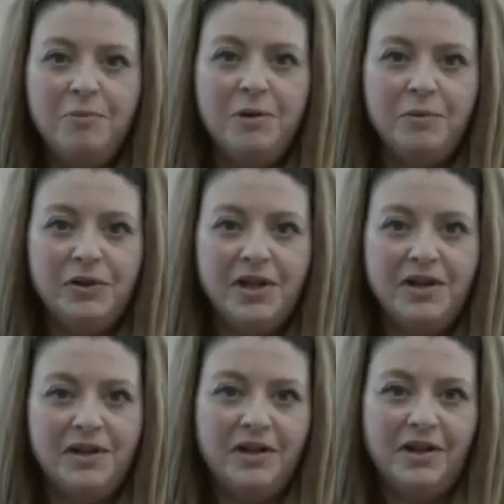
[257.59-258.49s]
per
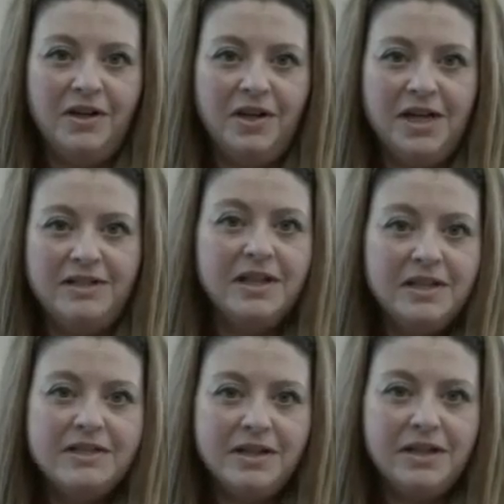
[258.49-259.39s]
poter eh, essere
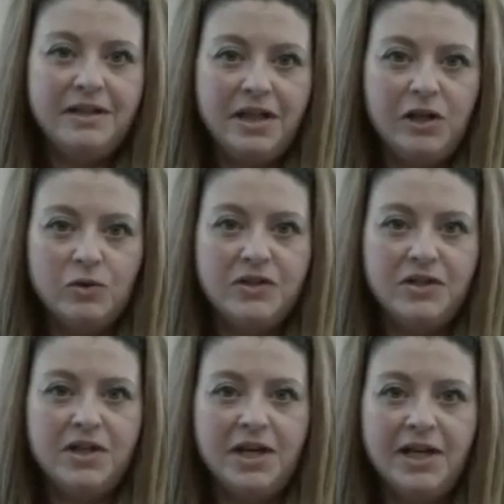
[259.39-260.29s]
inseriti nei
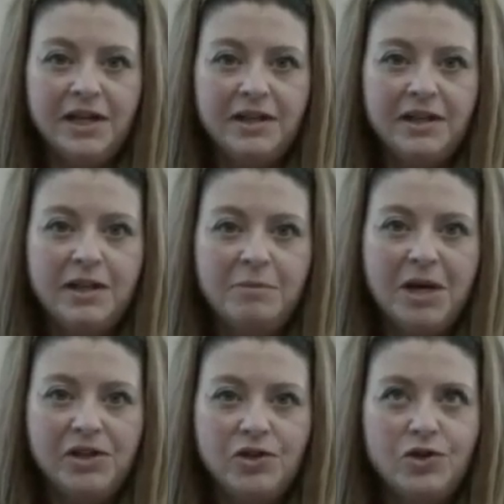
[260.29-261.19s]
nostri elenchi
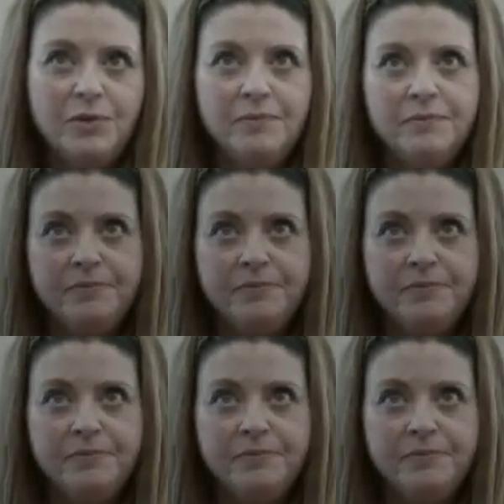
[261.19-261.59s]
medici.